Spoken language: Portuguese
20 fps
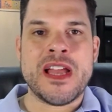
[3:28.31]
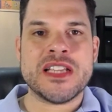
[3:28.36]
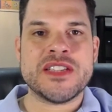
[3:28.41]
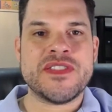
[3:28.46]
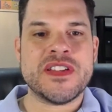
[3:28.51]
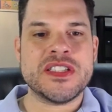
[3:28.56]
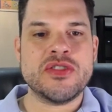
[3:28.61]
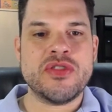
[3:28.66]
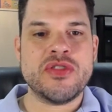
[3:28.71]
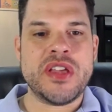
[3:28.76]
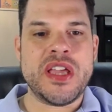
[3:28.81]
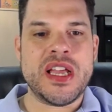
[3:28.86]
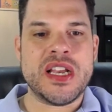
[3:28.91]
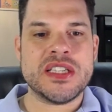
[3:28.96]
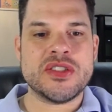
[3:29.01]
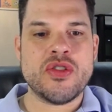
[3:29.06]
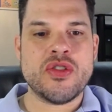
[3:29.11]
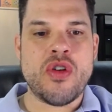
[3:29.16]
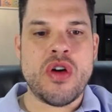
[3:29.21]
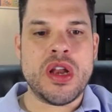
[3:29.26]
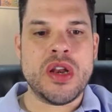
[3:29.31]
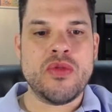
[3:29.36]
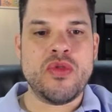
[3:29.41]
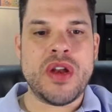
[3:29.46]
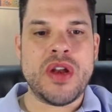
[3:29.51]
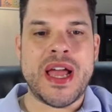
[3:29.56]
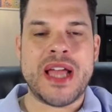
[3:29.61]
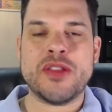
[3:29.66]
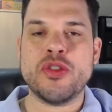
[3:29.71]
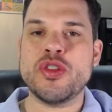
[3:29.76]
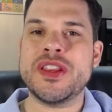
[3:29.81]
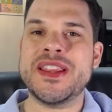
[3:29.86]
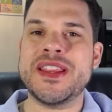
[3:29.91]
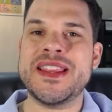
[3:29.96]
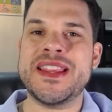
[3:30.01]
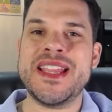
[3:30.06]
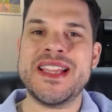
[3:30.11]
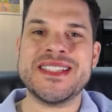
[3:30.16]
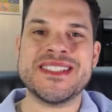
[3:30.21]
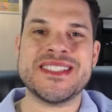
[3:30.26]
Elas fazem o que? Elas rolam o lado
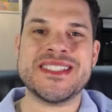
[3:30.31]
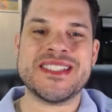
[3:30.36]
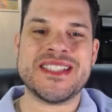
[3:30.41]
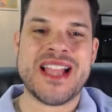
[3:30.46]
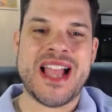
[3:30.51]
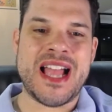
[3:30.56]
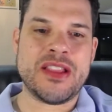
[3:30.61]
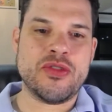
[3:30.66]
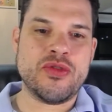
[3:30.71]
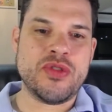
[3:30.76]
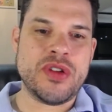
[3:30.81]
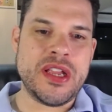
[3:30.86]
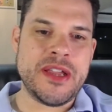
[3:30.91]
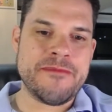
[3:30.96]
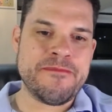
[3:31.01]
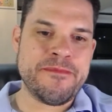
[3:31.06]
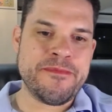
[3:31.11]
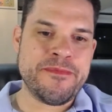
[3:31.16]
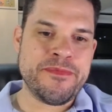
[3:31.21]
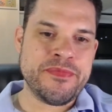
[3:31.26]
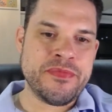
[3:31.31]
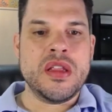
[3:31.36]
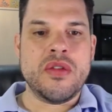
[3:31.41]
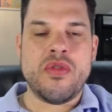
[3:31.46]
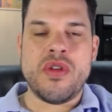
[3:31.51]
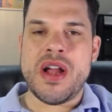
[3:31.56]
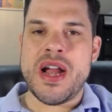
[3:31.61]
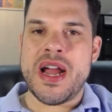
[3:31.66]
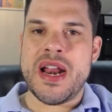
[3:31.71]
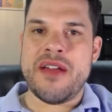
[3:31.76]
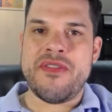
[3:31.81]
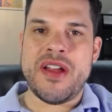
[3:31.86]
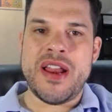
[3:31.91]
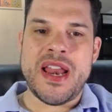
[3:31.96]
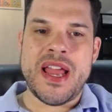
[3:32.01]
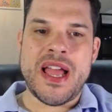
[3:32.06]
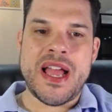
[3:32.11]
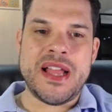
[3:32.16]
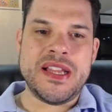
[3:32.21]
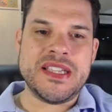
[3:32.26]
testado, né? O cara
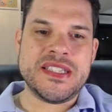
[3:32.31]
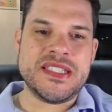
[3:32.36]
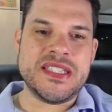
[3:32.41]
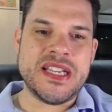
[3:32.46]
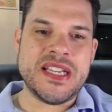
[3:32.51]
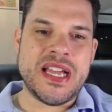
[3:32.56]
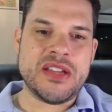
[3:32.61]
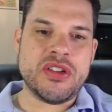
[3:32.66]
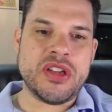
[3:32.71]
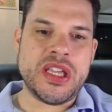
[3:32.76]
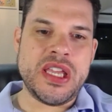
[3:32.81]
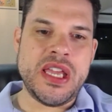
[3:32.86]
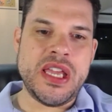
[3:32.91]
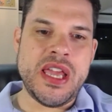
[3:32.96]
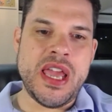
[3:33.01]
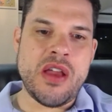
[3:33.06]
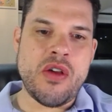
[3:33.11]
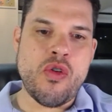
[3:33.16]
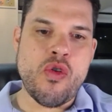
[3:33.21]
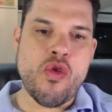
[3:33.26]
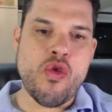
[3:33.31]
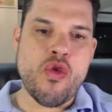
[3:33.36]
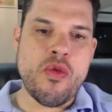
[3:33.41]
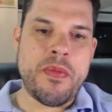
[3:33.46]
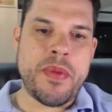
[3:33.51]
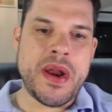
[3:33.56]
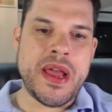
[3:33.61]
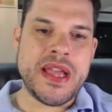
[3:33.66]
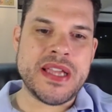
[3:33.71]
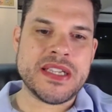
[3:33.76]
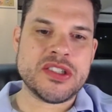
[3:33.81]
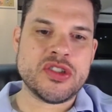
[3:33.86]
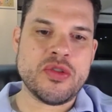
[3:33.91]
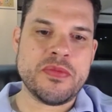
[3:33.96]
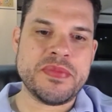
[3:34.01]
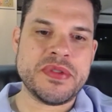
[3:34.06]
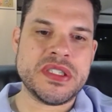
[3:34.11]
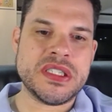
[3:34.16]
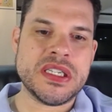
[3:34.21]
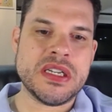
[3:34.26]
vai lá nesse lado aqui, recompra
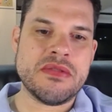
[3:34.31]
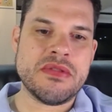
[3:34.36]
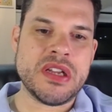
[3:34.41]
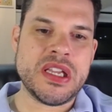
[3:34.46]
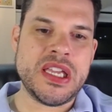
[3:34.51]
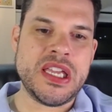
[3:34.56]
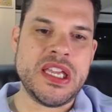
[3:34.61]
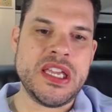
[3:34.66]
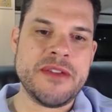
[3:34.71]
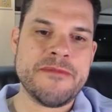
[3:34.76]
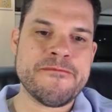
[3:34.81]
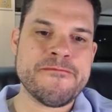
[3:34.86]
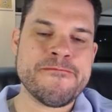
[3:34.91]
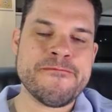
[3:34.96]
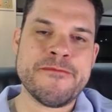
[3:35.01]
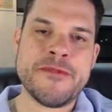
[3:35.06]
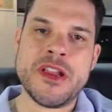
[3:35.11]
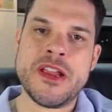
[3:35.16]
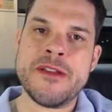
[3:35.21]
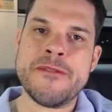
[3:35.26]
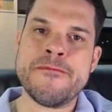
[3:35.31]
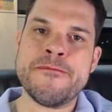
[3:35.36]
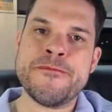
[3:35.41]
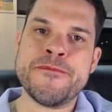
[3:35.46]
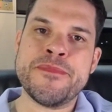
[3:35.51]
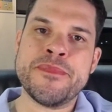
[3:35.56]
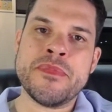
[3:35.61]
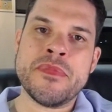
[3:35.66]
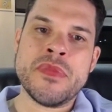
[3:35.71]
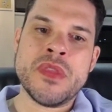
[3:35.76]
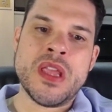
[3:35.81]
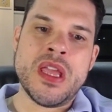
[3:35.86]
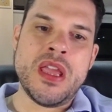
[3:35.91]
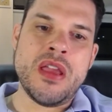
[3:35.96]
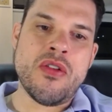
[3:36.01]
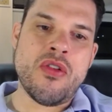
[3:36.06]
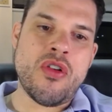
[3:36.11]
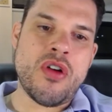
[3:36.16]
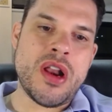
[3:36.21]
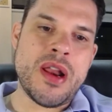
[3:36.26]
essa opção aqui, né?
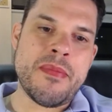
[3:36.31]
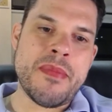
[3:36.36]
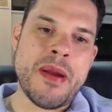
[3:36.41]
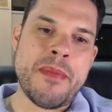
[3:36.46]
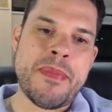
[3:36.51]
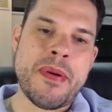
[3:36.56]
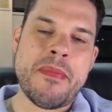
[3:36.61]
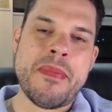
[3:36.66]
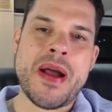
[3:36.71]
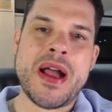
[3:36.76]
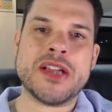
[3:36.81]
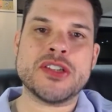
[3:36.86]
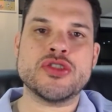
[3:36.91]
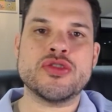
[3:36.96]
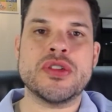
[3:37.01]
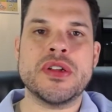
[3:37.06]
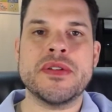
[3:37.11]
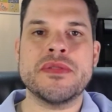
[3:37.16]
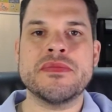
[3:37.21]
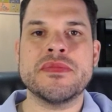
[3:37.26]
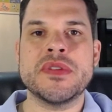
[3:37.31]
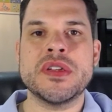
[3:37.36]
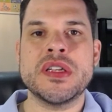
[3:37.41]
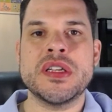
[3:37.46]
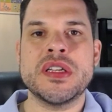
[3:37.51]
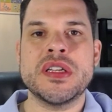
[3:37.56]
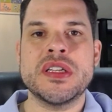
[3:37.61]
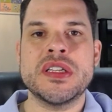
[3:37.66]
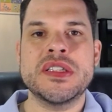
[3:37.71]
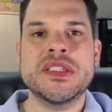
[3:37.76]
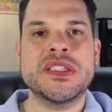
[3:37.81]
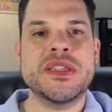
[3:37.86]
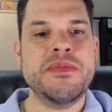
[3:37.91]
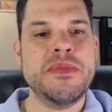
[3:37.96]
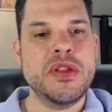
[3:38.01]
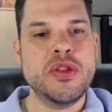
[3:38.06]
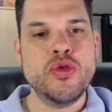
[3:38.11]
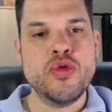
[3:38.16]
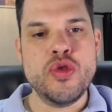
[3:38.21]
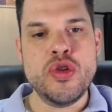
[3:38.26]
E rola mais para baixo, né?
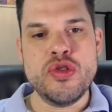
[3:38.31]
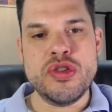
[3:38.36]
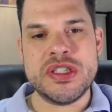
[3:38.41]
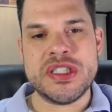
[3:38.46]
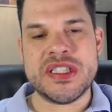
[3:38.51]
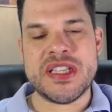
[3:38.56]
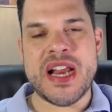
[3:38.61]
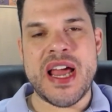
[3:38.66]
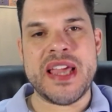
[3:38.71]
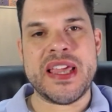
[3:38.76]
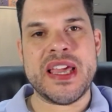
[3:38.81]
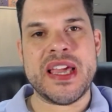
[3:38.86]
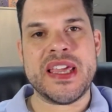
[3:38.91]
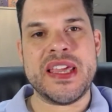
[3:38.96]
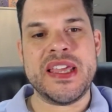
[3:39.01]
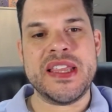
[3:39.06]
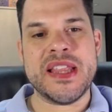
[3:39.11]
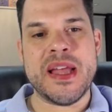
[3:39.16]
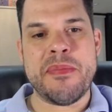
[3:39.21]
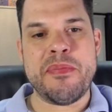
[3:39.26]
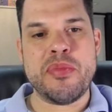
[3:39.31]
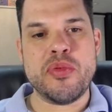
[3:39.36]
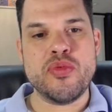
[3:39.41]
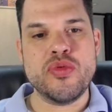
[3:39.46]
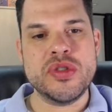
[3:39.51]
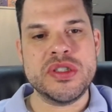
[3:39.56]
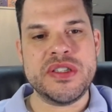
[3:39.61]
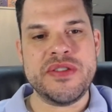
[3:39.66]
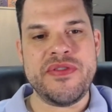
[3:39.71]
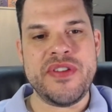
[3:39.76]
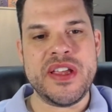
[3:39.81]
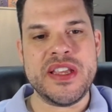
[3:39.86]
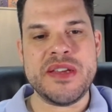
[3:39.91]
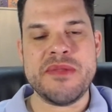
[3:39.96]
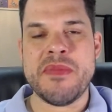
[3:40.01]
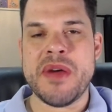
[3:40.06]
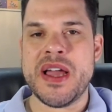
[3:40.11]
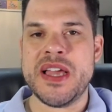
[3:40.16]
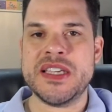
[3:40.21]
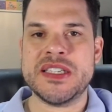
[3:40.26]
Diminui o strike aqui da put,
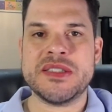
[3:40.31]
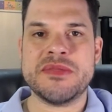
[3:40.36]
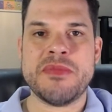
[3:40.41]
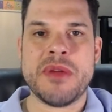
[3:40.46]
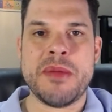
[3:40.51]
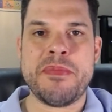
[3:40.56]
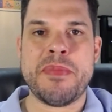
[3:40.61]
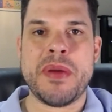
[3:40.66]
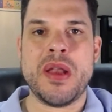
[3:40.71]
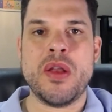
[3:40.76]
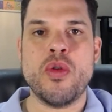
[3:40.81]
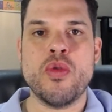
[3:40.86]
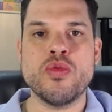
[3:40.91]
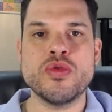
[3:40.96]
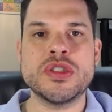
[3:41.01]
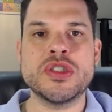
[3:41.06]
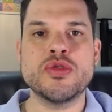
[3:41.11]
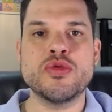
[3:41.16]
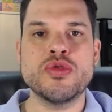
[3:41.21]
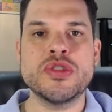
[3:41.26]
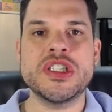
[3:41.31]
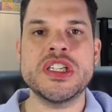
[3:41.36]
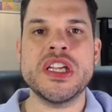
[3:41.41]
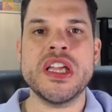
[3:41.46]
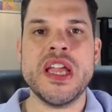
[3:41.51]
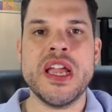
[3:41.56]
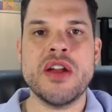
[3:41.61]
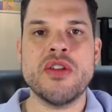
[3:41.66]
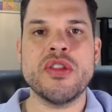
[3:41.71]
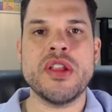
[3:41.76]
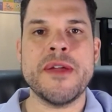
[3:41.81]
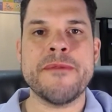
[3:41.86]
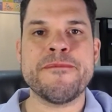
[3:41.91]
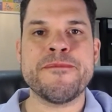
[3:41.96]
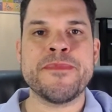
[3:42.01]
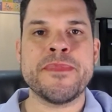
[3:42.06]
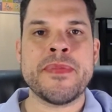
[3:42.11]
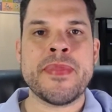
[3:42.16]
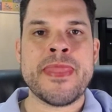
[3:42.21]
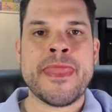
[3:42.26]
vende mais, mais para longe do dinheiro, né?